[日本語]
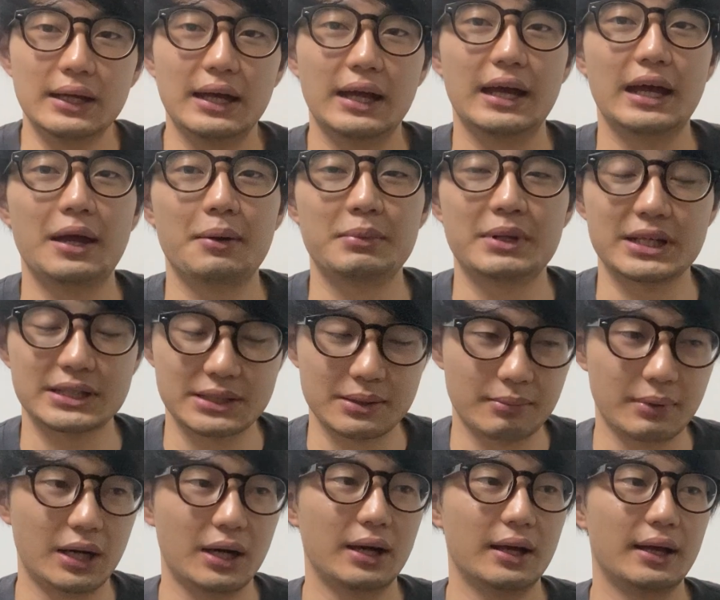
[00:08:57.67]
えー、皆
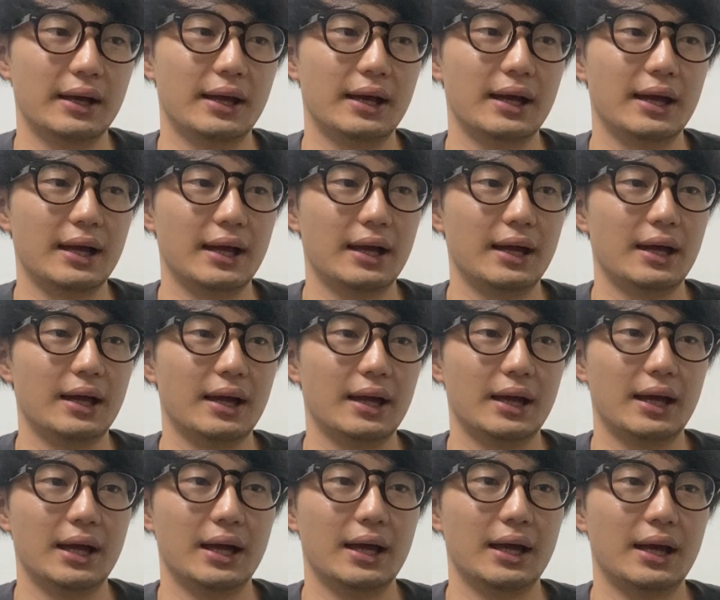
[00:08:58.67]
様、
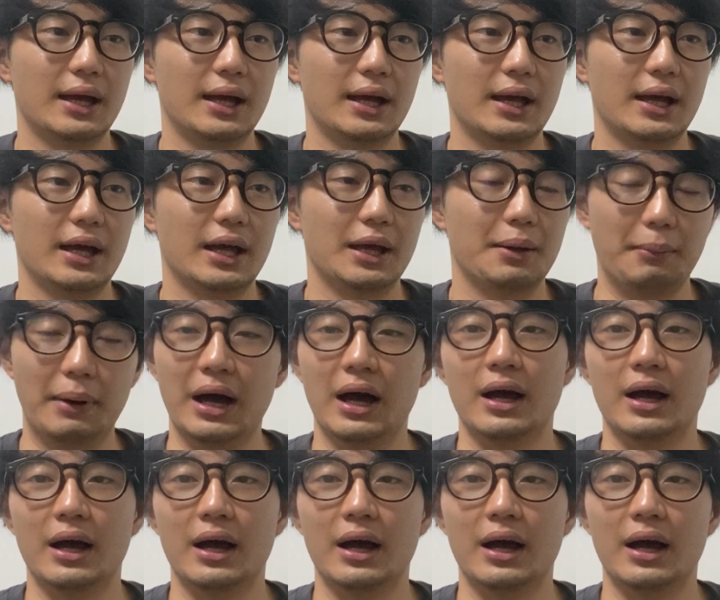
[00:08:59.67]
えー、まあ、